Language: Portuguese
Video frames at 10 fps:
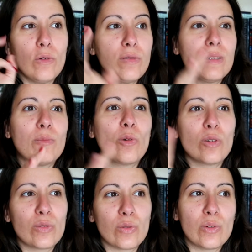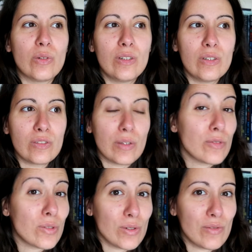O famoso somos
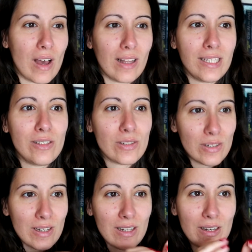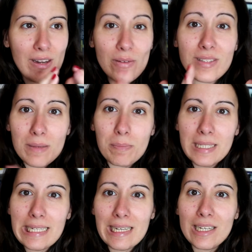todos válidos não se
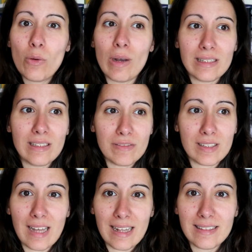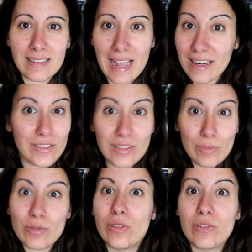aplica quando a verdade é que não
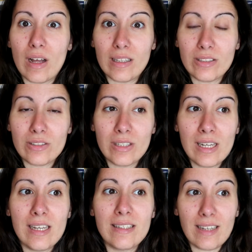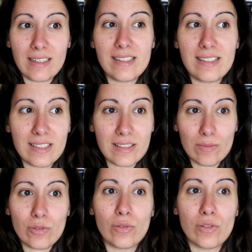somos todos válidos estar a dizer que
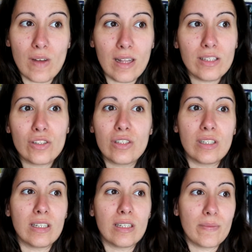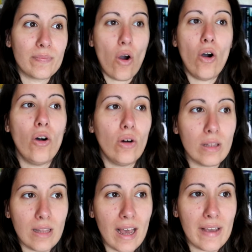somos todos válidos, que
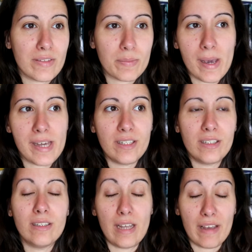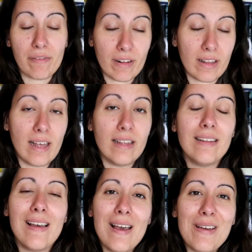all lives matter, é verdade,
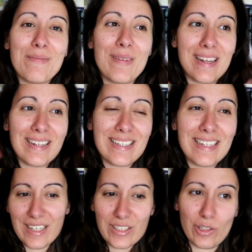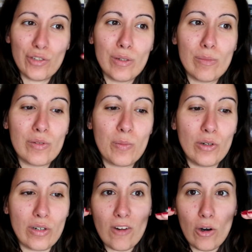mas se nós formos
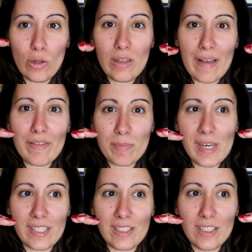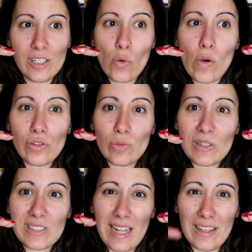pôr all lives matter quando
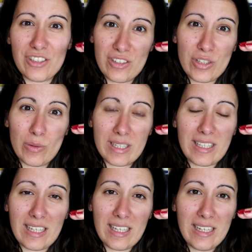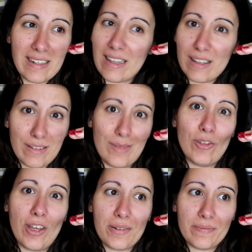umas delas estão aqui, nada vai
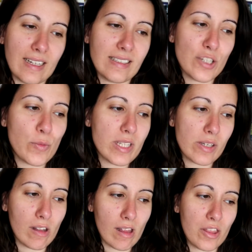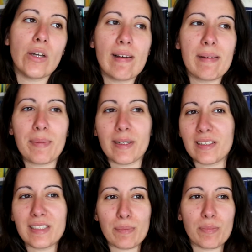mudar. Racismo e desigualdade não é
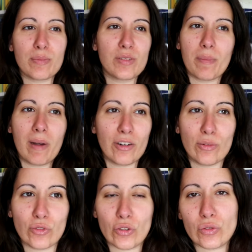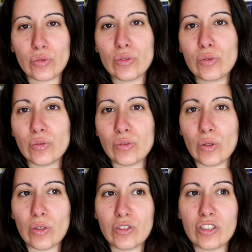apenas tipo chamar nomes aos outros
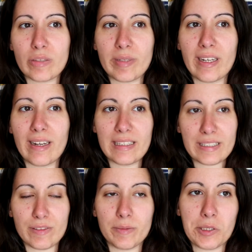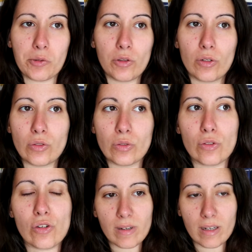ou discriminar ativamente contra os
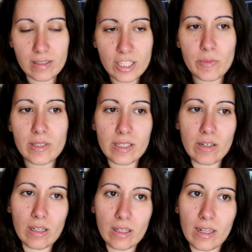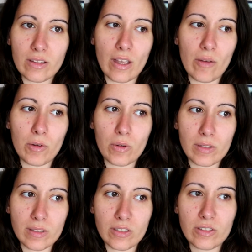outros. Racismo e desigualdade é uma
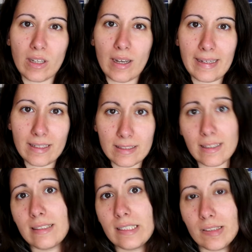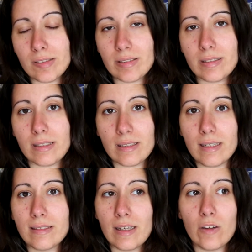coisa que está encornhada na nossa
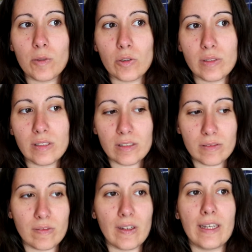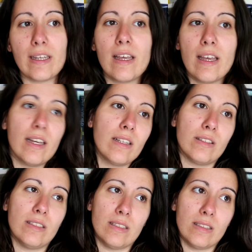sociedade, é uma coisa que vem
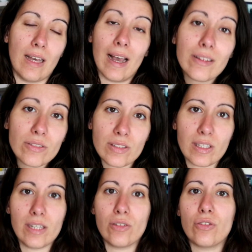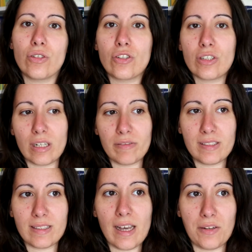de anos e anos de
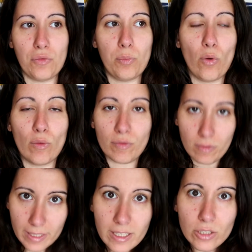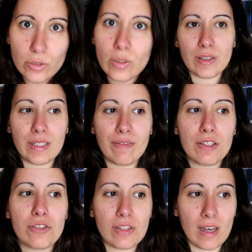escravizar o povo negro. Eu estava
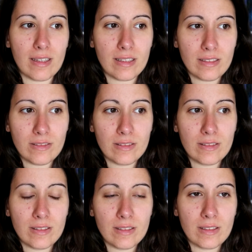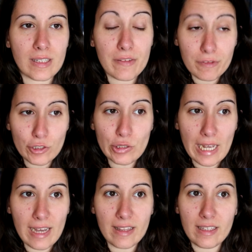assustada
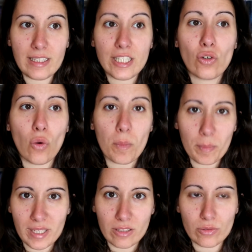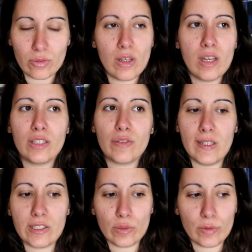envergonhada e com medo de
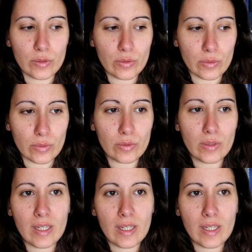falar sobre o assunto.